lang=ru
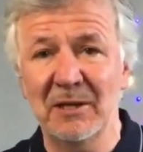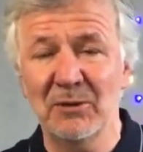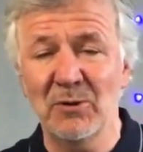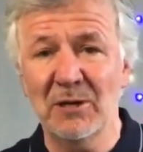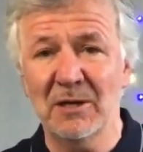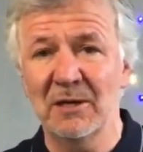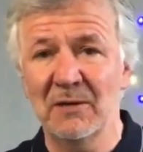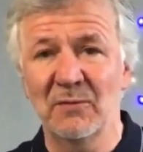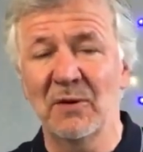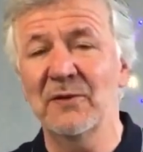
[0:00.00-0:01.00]
Не только
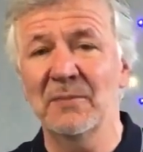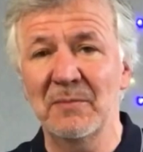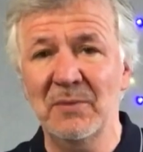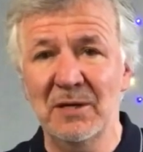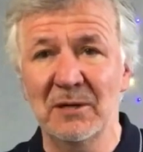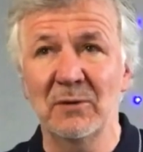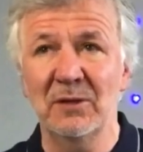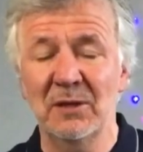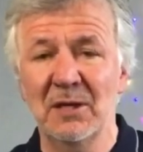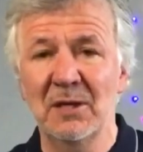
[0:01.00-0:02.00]
его автомобили, но
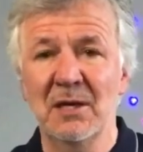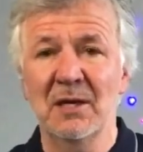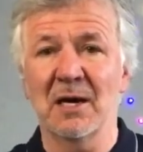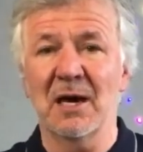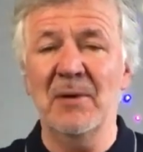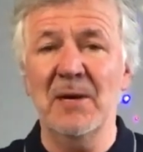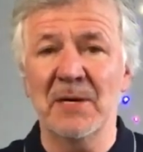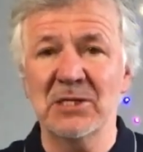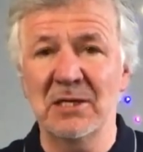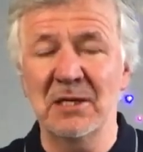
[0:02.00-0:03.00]
и корабли
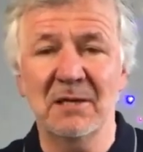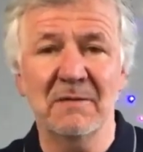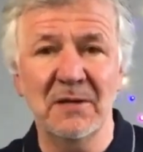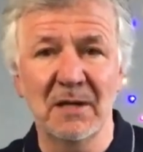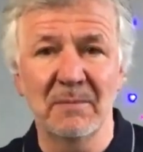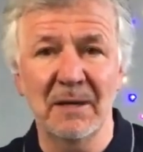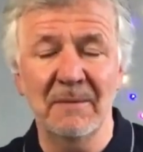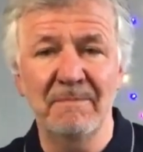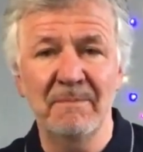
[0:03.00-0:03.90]
пошли в небо.